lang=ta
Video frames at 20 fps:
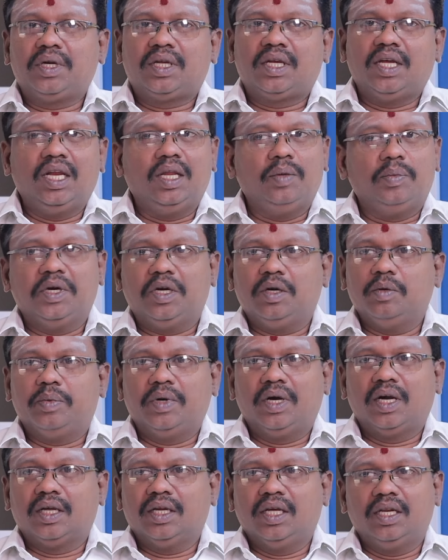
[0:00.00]
பேர்
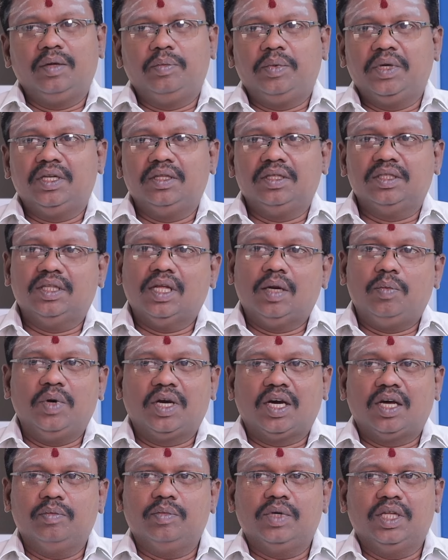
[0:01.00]
கேள்விப்பட்டிருப்பாங்க நிறைய பேர் தர்ம
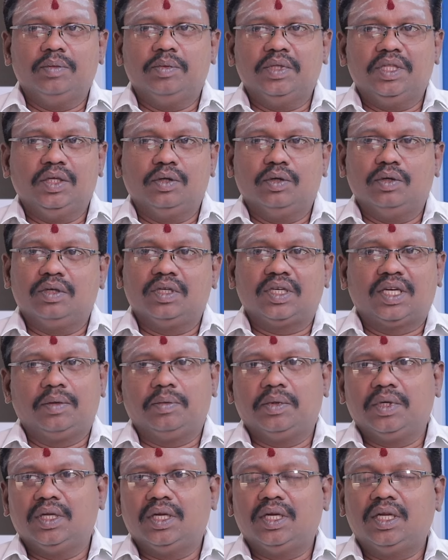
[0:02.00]
கர்மாதிபதி யோகம்
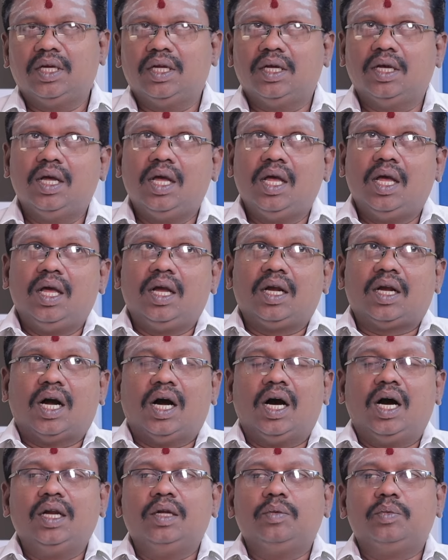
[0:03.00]
கைப்பட ஏன்னா
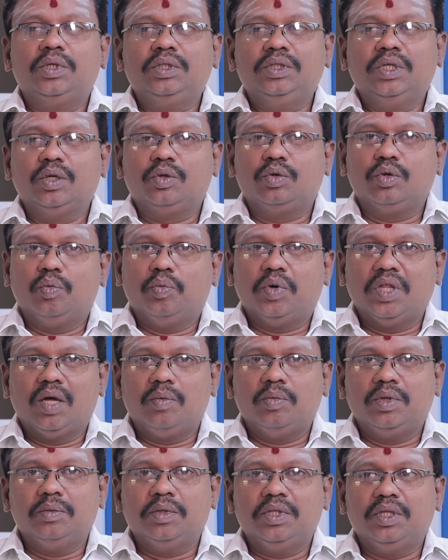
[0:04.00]
கால புருஷனுக்கு
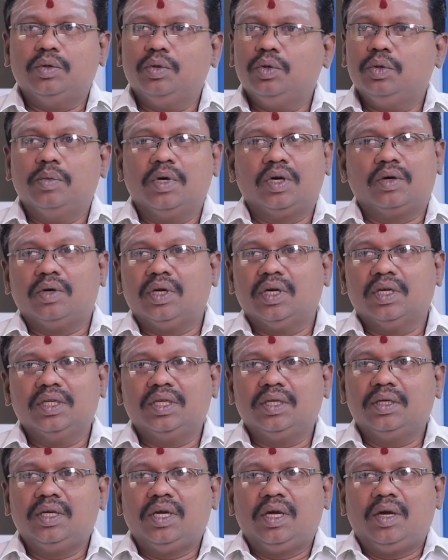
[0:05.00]
ஒன்பதாம் அதிபதி குரு பகவான்
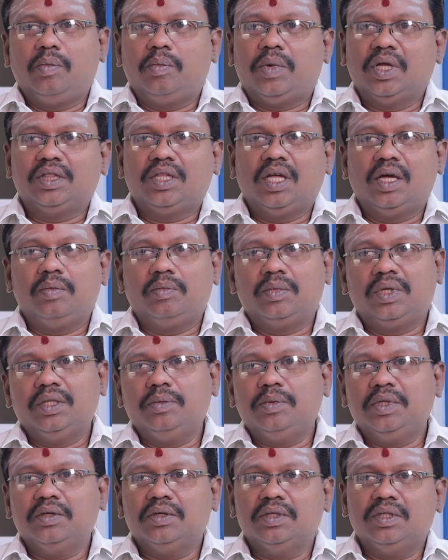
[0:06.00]
பத்தாம்
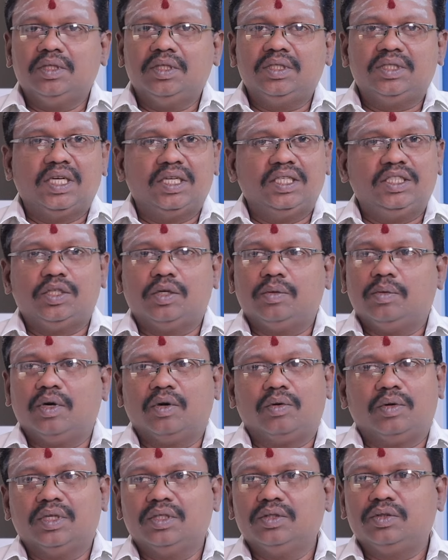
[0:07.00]
அதிபதி வந்து சனீஸ்வர
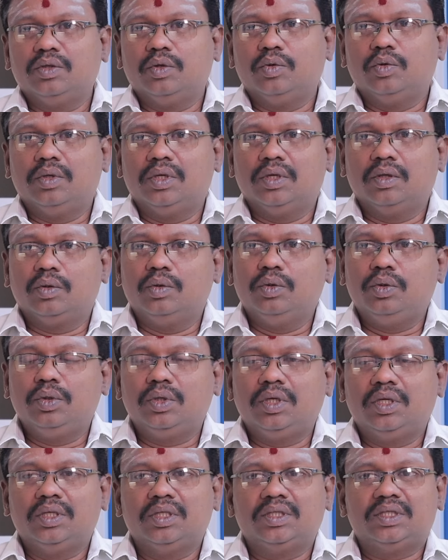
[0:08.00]
பகவான் ஸோ குரு
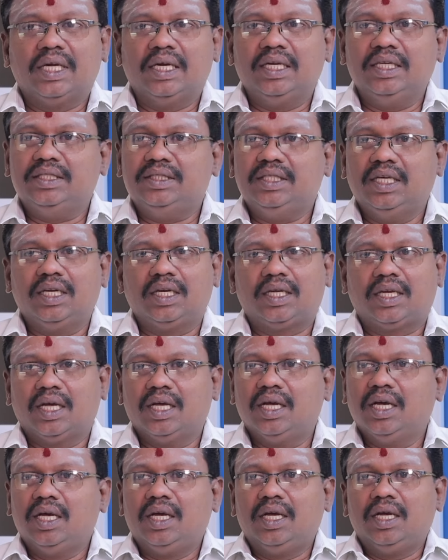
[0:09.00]
சனி சேர்க்கை
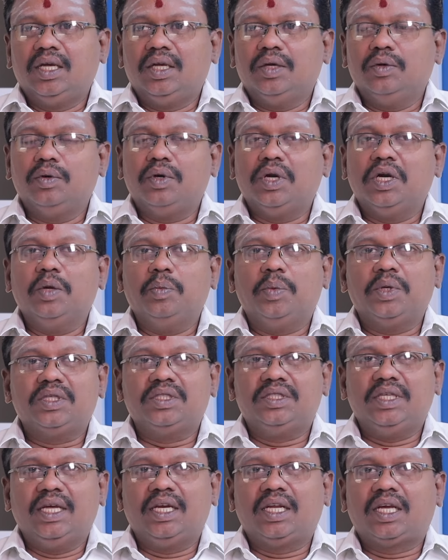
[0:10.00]
இவங்க ரெண்டு
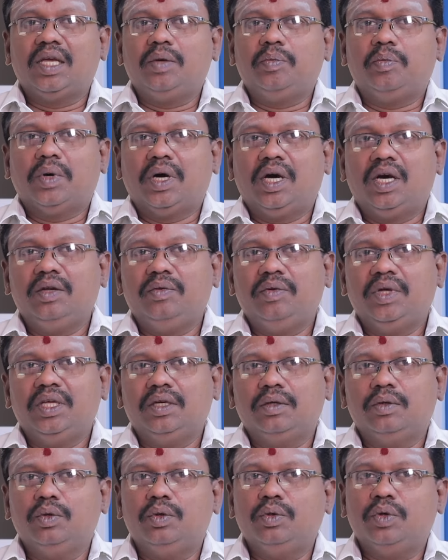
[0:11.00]
பேரும் சேர்க்கை பார்வை
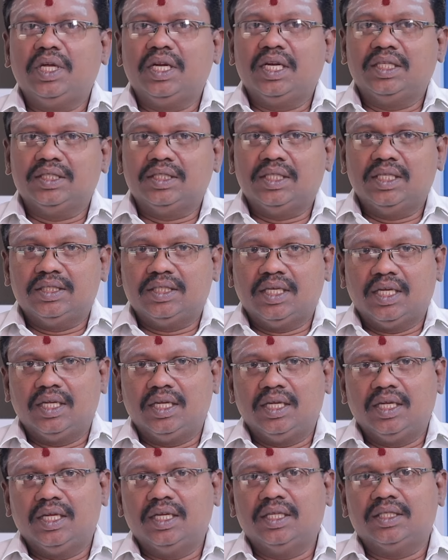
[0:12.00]
குருவுடைய நட்சத்திரத்தில்
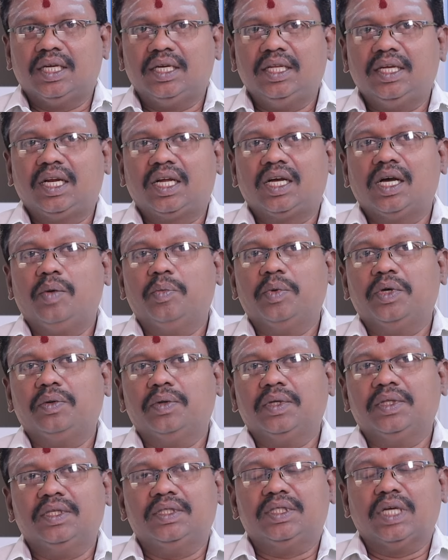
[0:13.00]
ச சனி கிரகம்
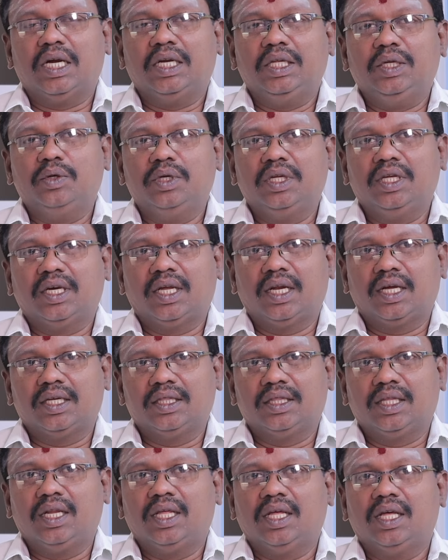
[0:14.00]
அமர்வது சனியுடைய
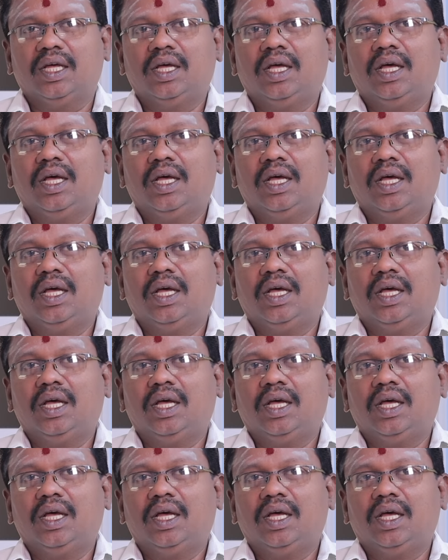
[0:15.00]
கிரகத்தில்